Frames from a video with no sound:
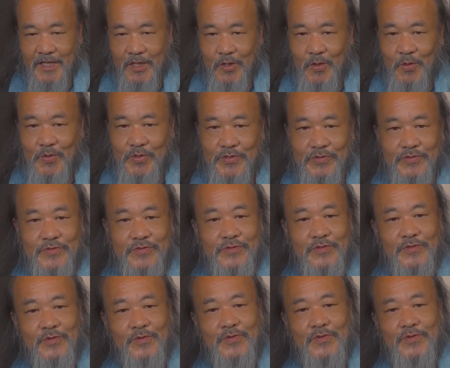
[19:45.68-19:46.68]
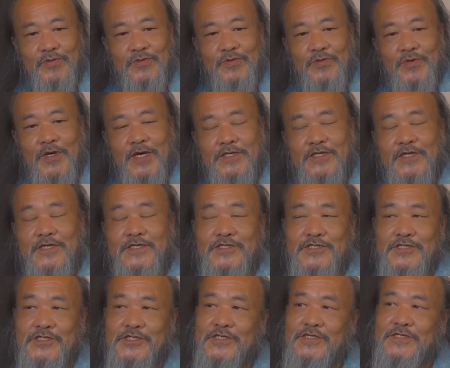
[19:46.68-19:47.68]
というとこの
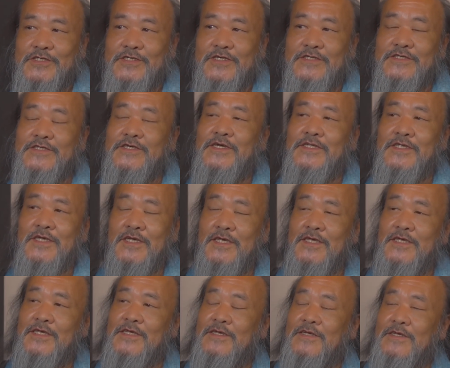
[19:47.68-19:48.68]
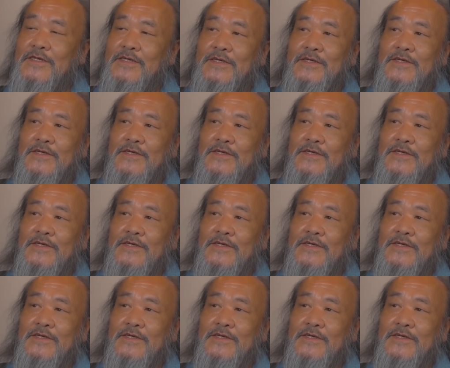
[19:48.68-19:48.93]
話ですかね。